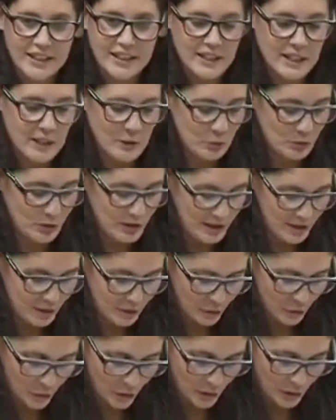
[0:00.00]
y
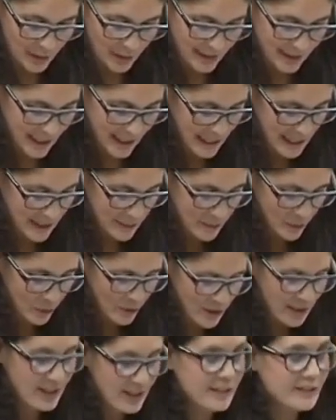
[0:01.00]
utilizo el materialismo
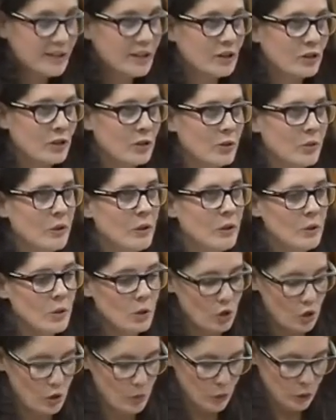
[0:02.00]
dialéctico
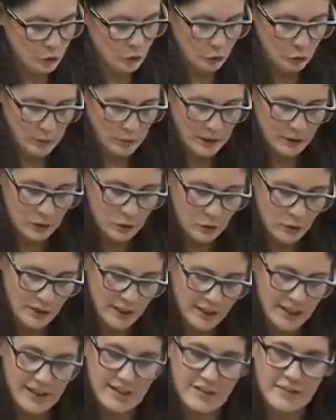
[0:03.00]
como instrumento de
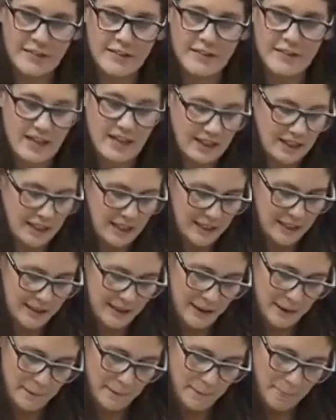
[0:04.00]
análisis de la
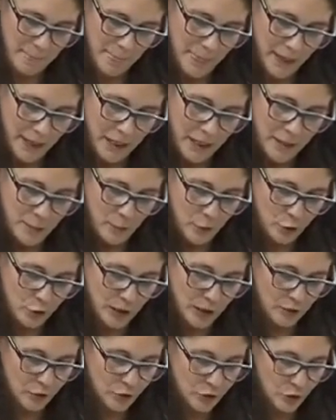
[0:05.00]
realidad y, por
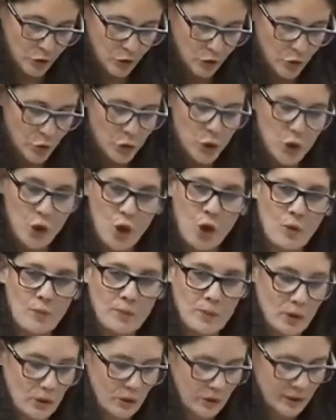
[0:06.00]
tanto, no
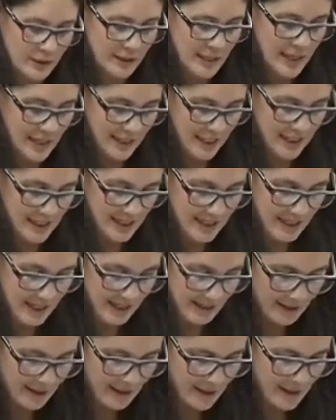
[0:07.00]
obvio la
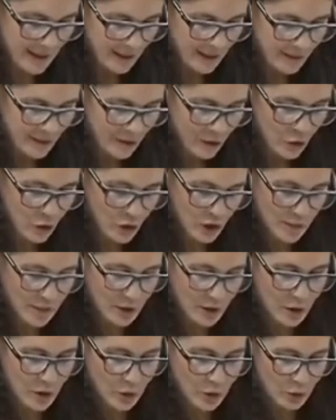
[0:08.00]
realidad, sino que
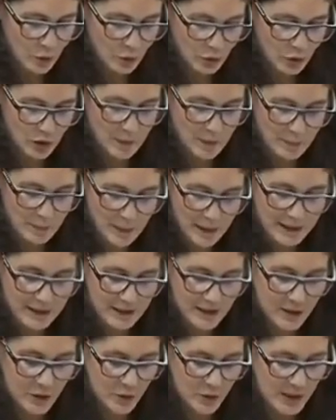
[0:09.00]
mis conclusiones
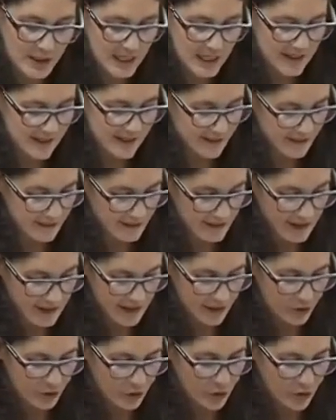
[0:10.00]
parten de un análisis
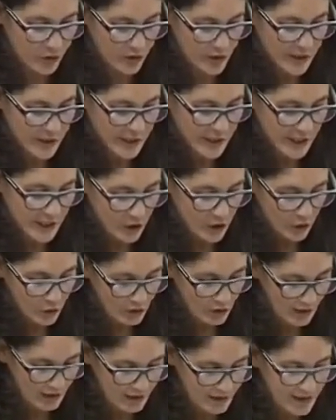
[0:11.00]
directo y
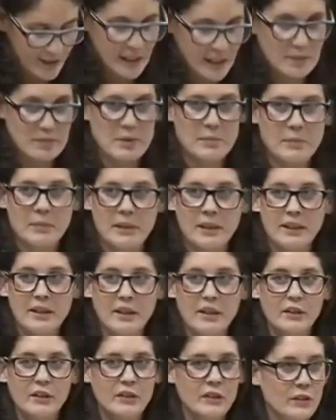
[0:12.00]
constante de la misma.
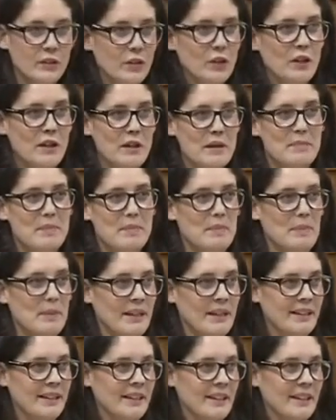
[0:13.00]
Sí, señora del PP,